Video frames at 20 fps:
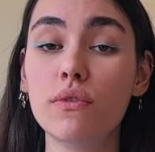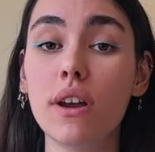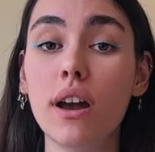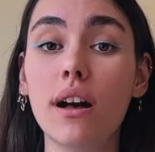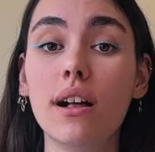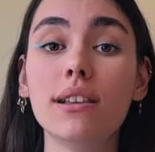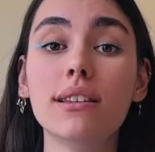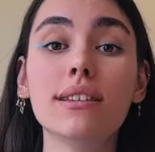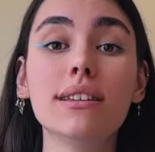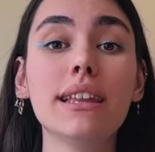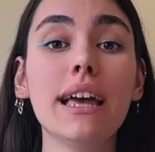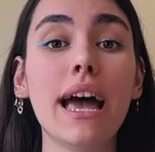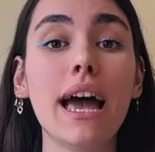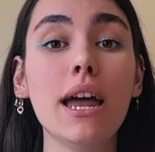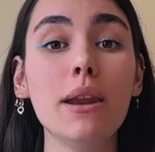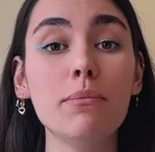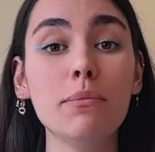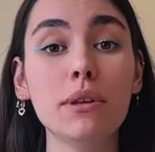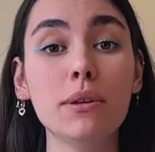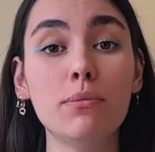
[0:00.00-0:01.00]
ve aldığın
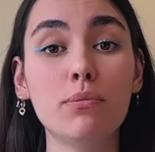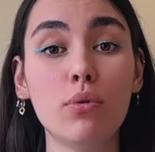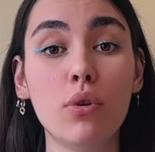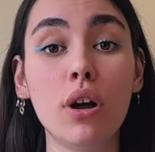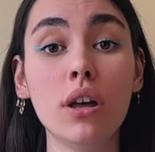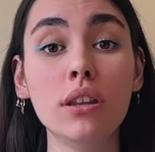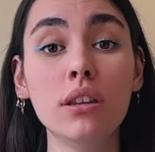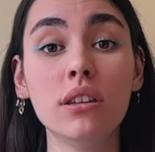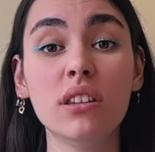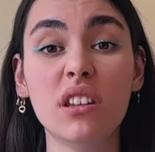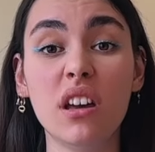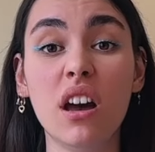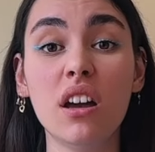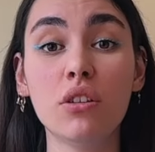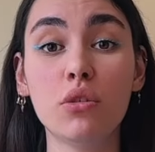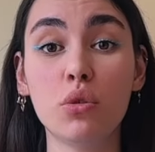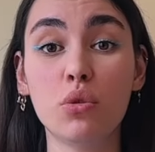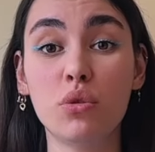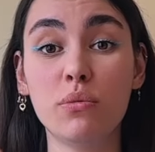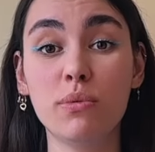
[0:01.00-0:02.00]
her bir puan daha
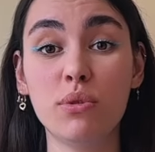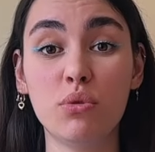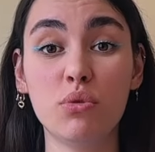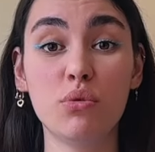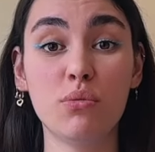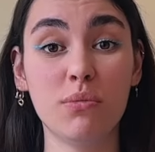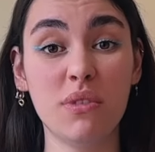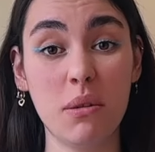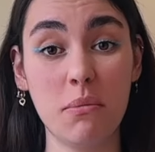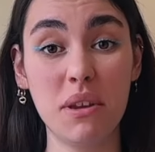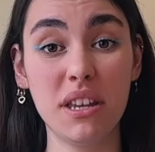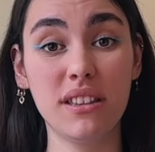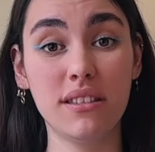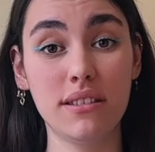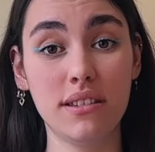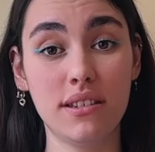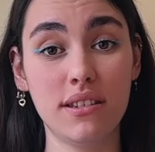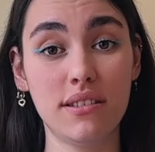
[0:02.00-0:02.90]
kötü bir durum demektir.